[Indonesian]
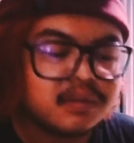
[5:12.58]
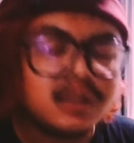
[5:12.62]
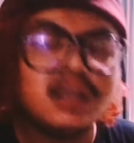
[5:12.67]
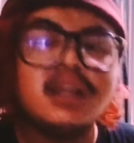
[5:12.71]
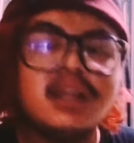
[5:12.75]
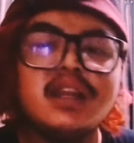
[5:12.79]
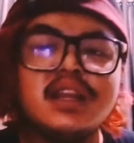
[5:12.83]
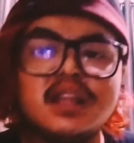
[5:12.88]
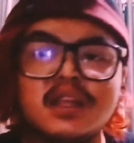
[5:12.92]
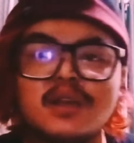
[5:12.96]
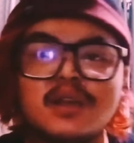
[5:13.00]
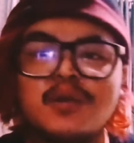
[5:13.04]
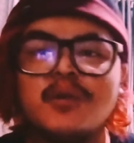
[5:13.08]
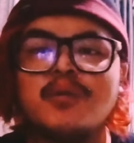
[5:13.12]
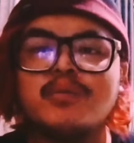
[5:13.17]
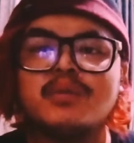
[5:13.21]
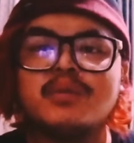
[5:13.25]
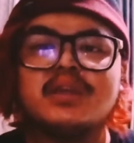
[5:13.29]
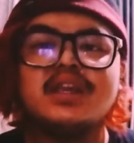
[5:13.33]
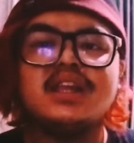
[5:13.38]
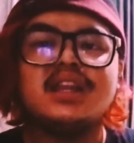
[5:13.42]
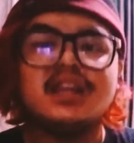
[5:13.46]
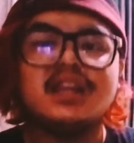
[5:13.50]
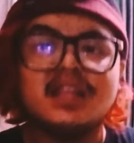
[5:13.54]
begini kok
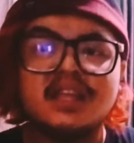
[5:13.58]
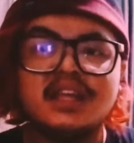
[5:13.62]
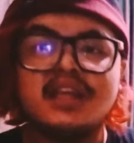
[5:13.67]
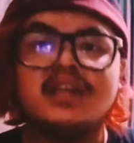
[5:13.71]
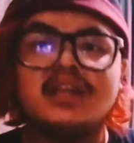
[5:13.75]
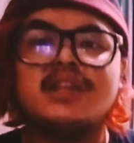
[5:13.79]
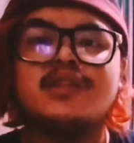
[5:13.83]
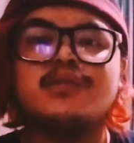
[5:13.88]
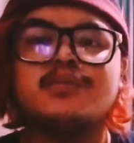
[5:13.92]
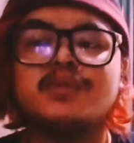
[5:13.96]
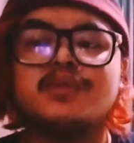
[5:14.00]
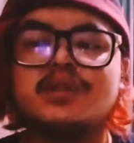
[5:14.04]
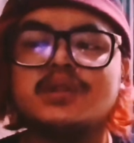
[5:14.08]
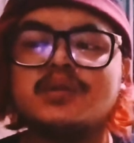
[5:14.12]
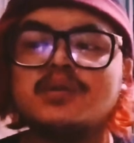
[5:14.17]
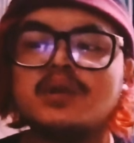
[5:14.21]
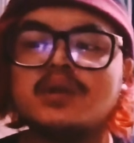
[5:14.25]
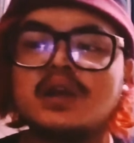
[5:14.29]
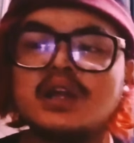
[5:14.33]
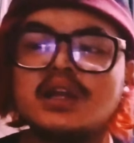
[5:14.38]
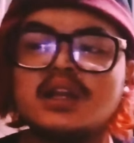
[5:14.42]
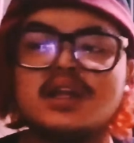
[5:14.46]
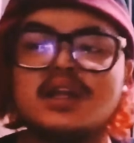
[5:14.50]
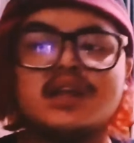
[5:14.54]
begini gitu
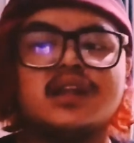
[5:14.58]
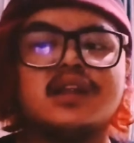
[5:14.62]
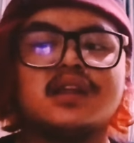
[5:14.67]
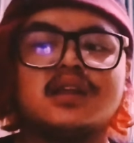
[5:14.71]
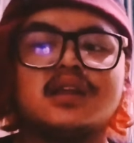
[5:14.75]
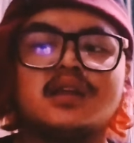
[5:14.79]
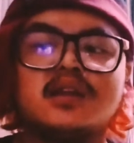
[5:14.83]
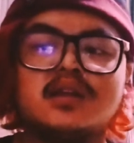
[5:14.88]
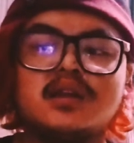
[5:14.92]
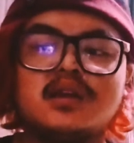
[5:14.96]
bentukannya ya